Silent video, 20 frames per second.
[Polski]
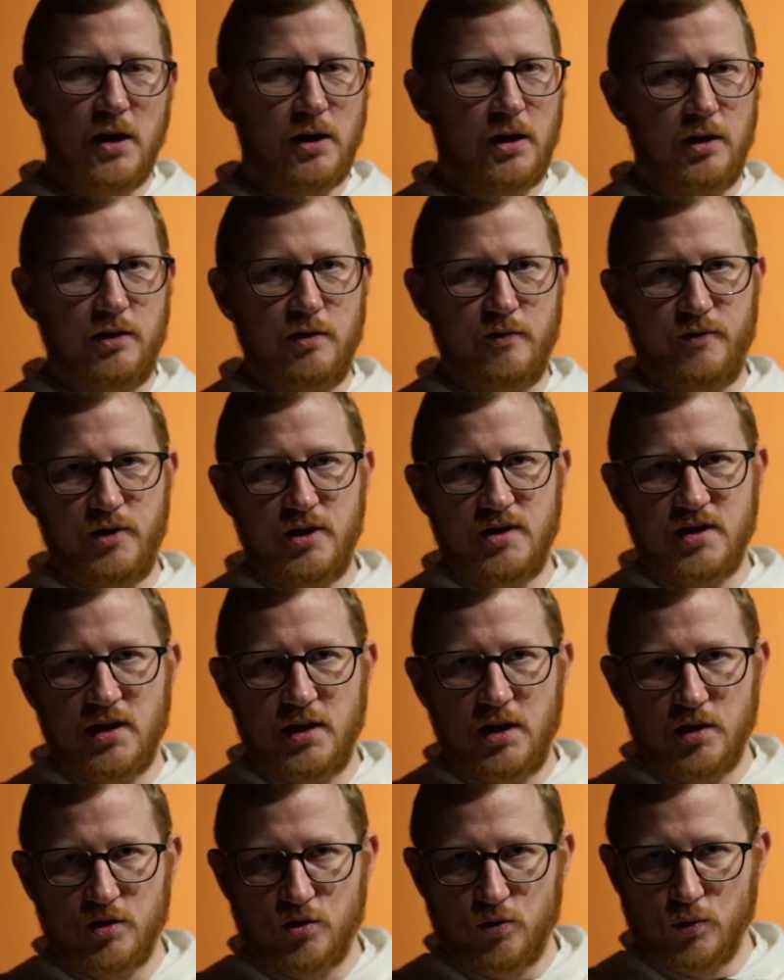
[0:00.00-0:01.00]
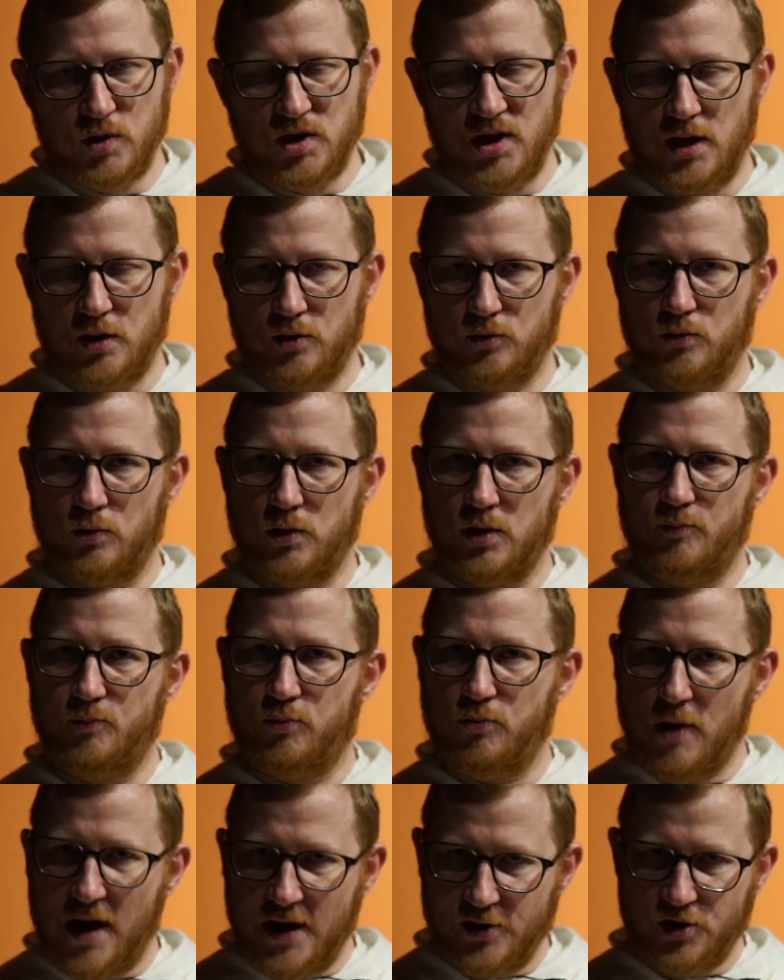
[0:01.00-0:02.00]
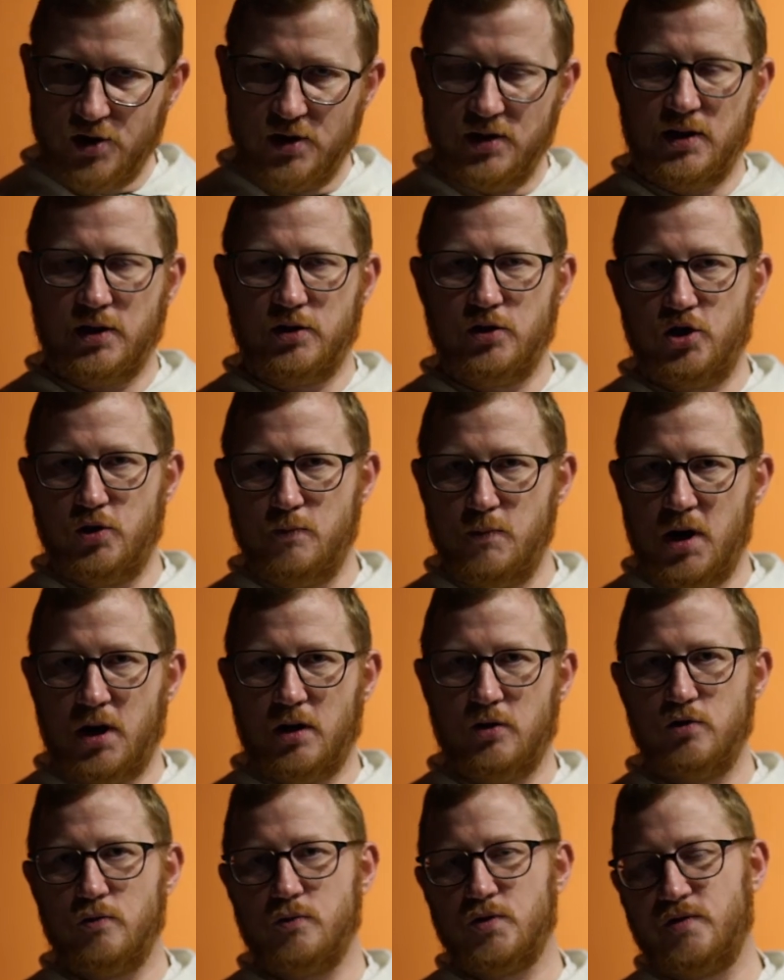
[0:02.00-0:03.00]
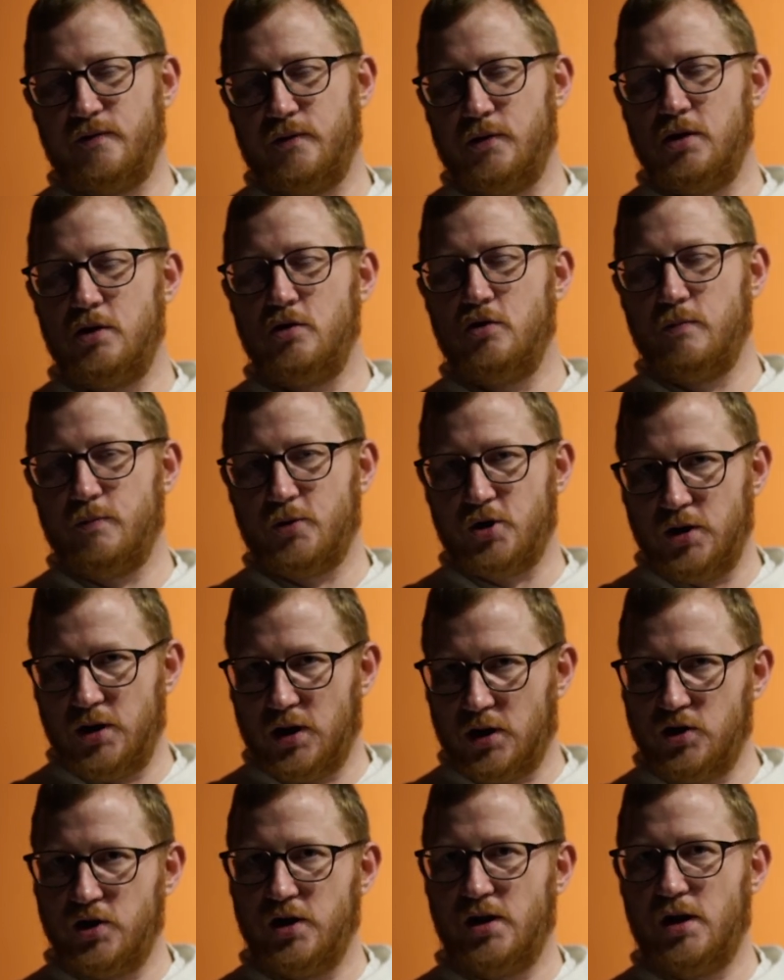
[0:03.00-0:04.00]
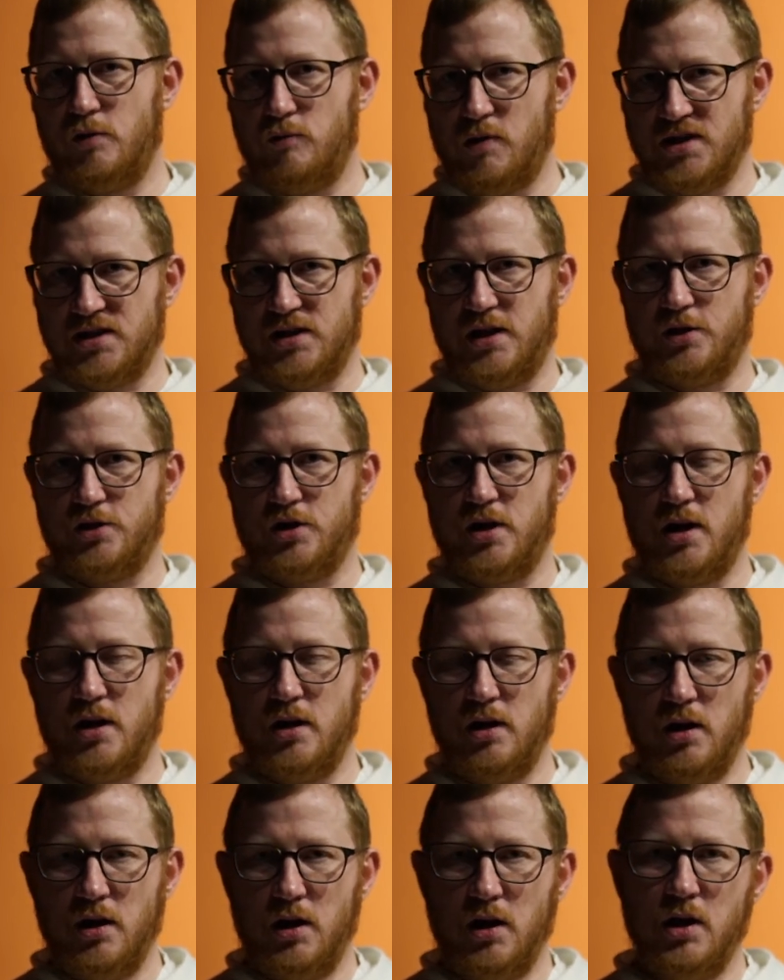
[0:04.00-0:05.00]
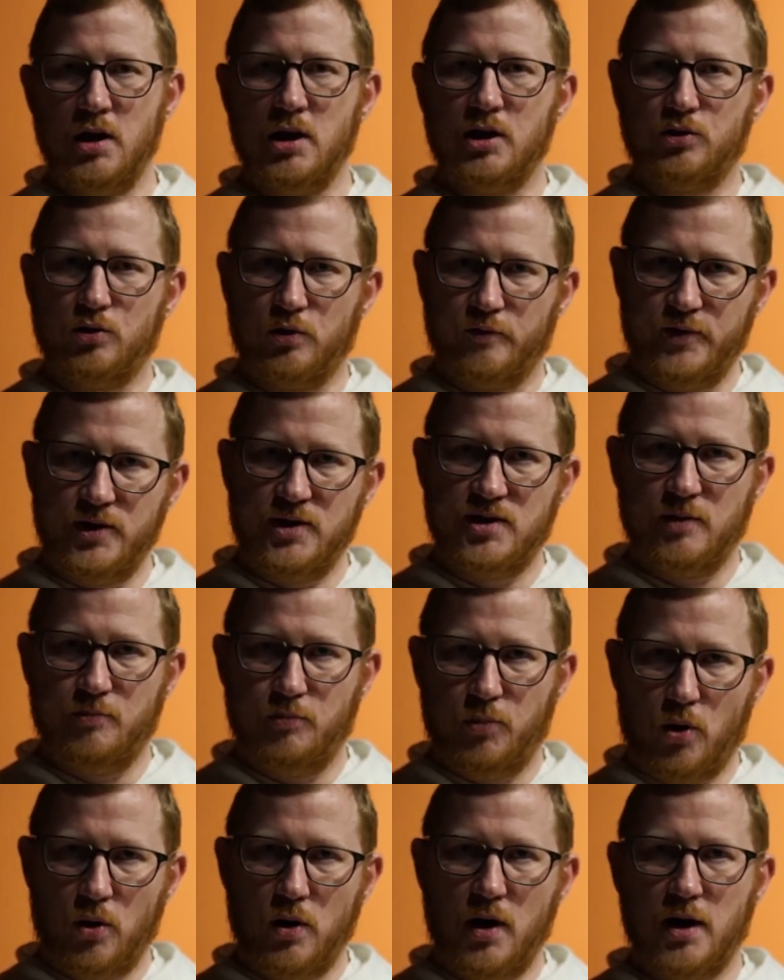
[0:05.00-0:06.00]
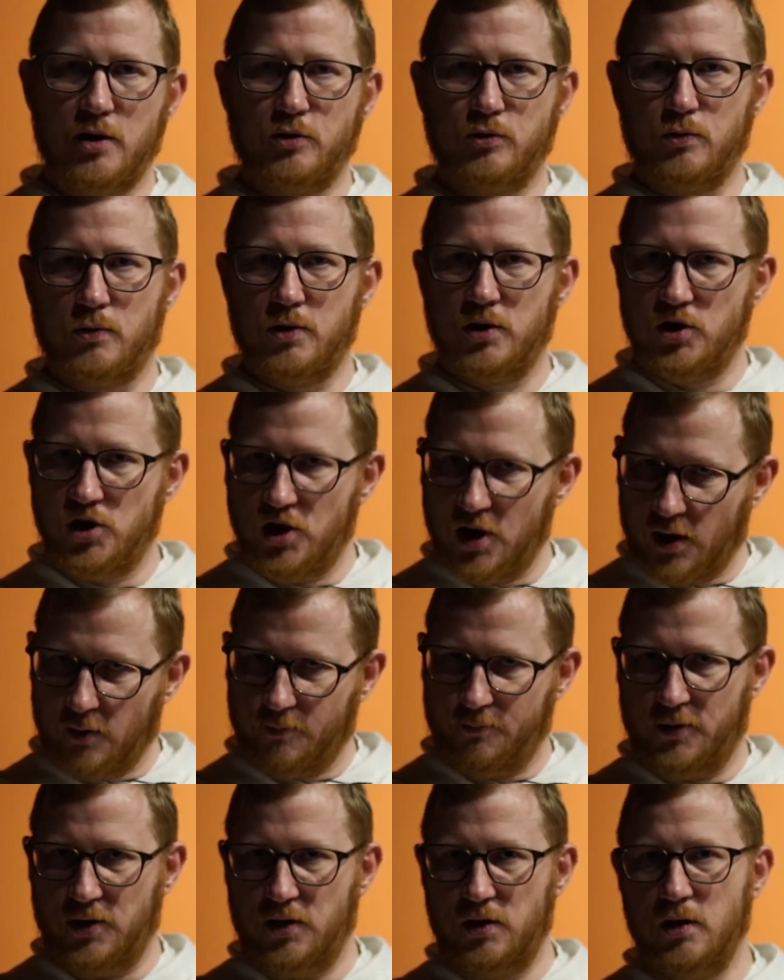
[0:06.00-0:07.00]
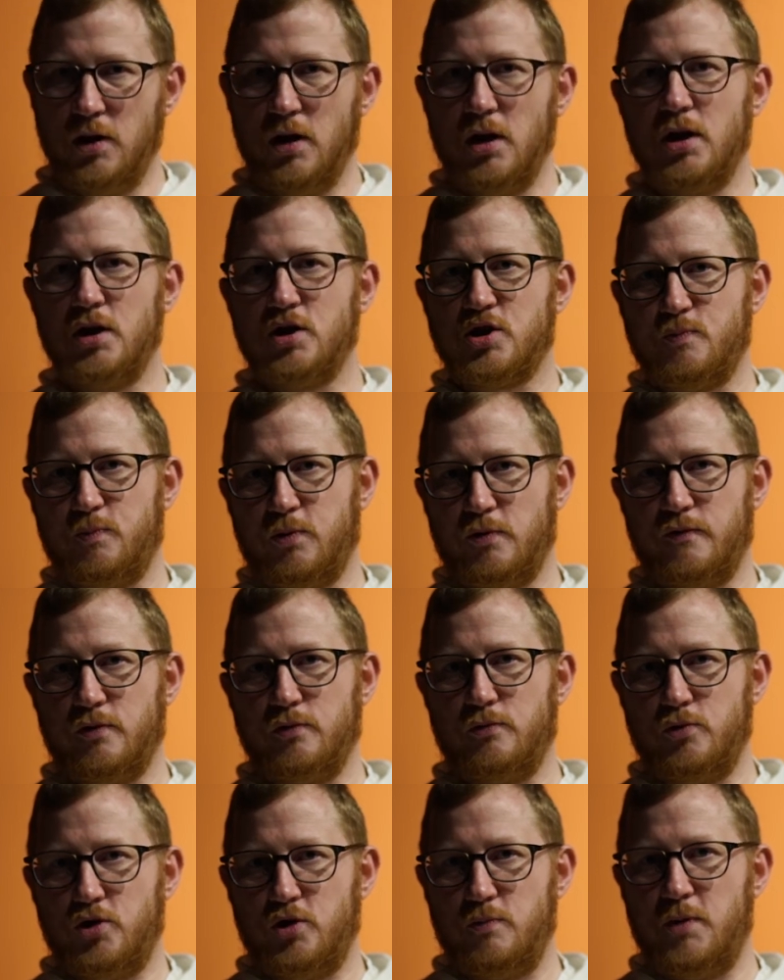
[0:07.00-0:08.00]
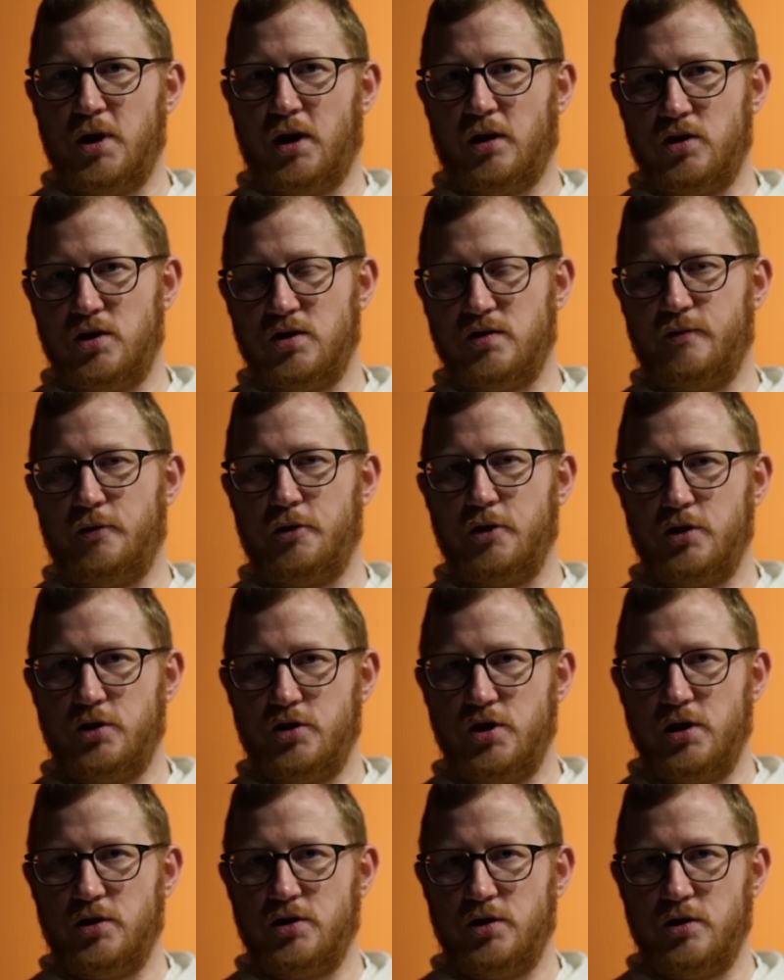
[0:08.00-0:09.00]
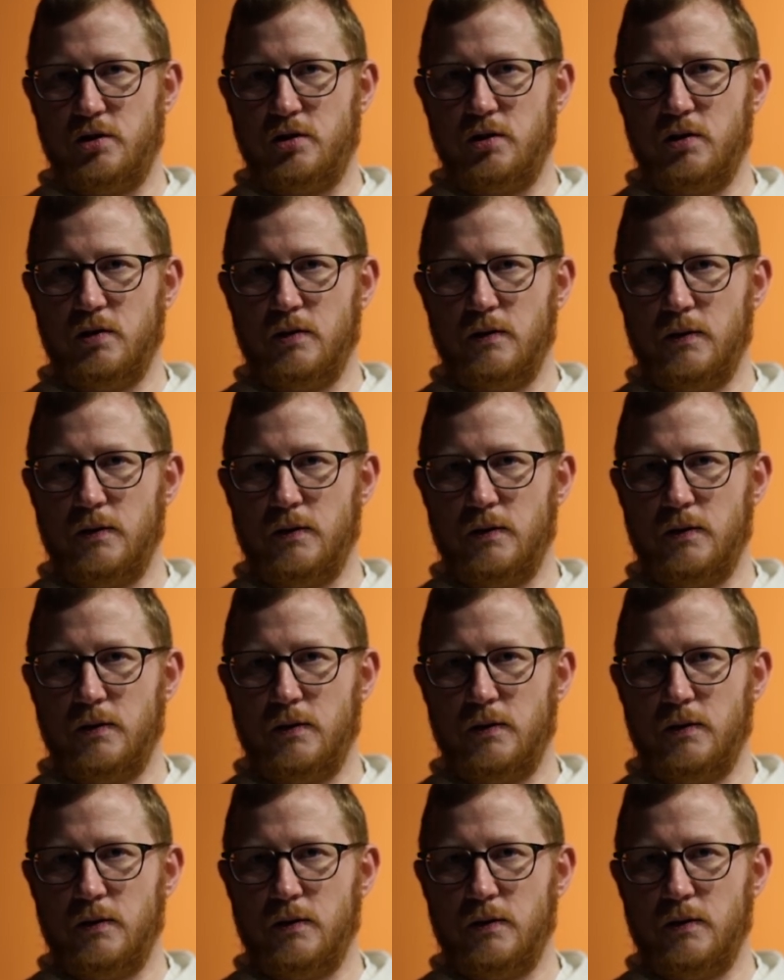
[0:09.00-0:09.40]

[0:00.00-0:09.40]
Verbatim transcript: Kiedy widzę Jezusa, który płacze nad śmiercią swojego przyjaciela Łazarza, to widzę Boga, który cierpi z powodu śmierci swoich dzieci.